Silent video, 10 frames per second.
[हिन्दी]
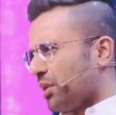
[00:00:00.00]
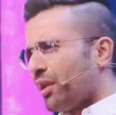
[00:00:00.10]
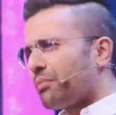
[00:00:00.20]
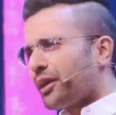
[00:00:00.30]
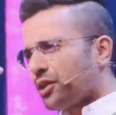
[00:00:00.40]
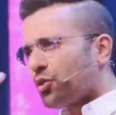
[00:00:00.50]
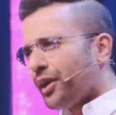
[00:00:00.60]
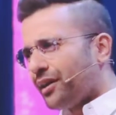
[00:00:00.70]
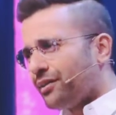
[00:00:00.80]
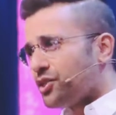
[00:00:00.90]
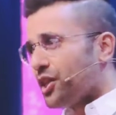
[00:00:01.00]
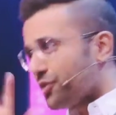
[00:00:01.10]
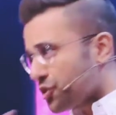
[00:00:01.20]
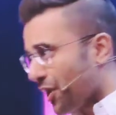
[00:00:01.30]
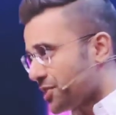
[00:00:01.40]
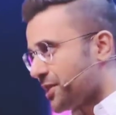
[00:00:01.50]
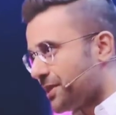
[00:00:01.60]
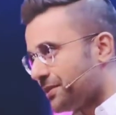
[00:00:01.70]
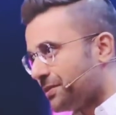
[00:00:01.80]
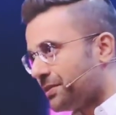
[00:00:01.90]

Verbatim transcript: भगवान बैठा तो है ये विश्वास है